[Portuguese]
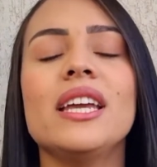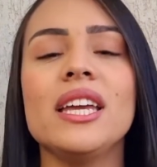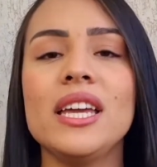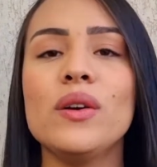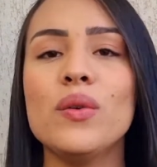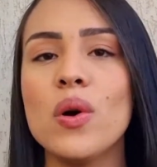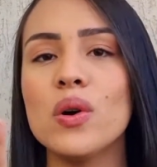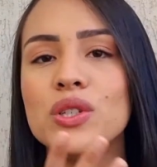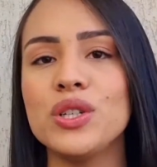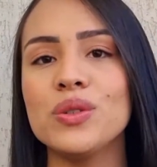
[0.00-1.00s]
e o
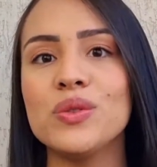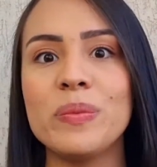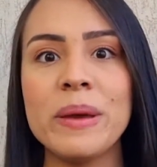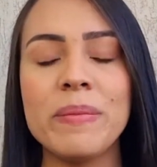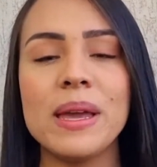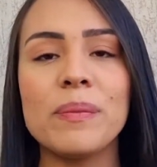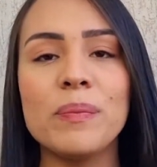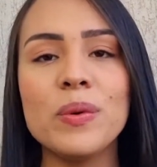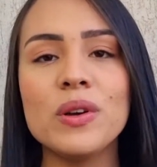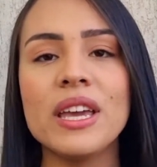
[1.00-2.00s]
rostinho do
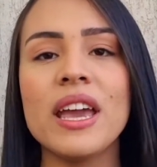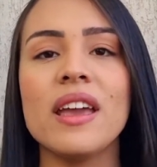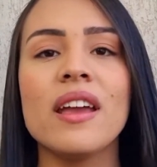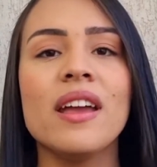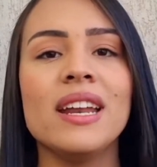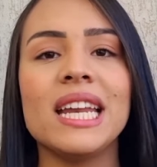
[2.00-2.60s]
bebê. Por quê?